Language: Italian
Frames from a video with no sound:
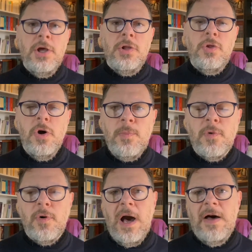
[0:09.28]

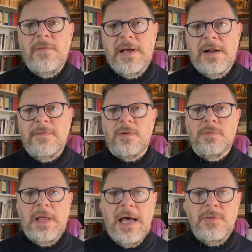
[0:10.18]
Dopo aver
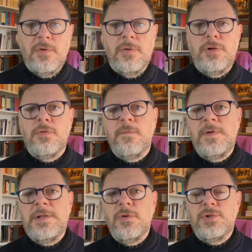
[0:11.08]
affrontato in un
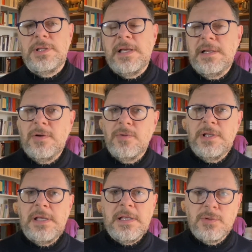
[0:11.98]
video generico
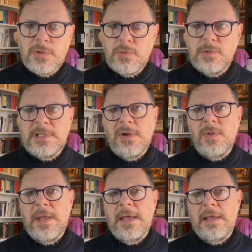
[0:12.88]
di
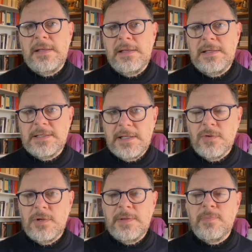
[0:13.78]
introduzione i
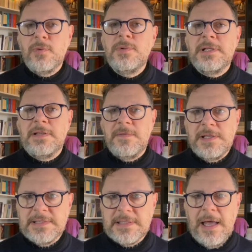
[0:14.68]
singoli punti di
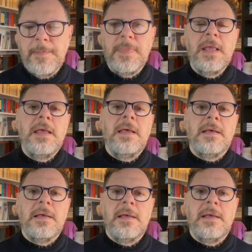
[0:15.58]
vista
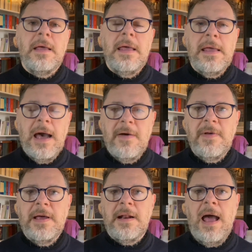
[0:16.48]
eh, e
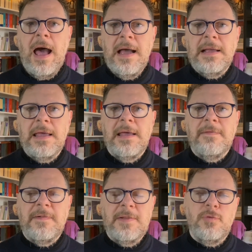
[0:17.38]
aver anche
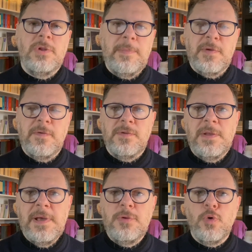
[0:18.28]
fatto un
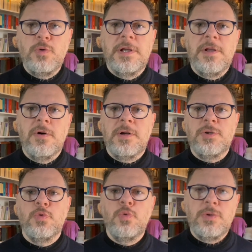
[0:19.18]
approfondimento ulteriore
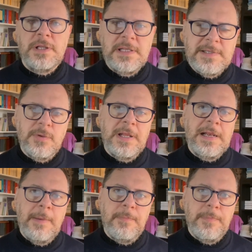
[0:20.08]
sull'utilizzo
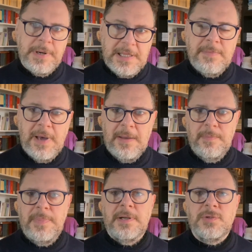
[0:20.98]
della prima
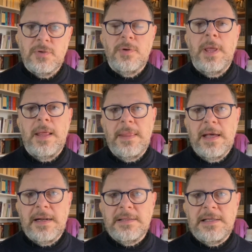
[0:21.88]
persona
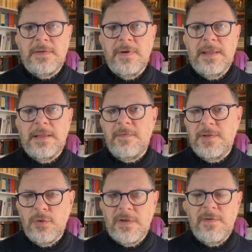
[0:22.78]
narrativa nel
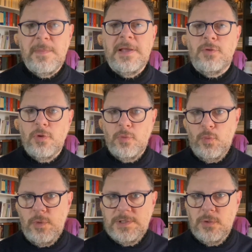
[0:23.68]
video che vi metto
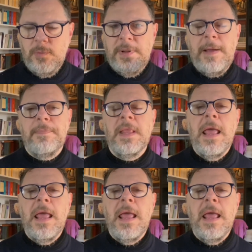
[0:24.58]
qui sopra,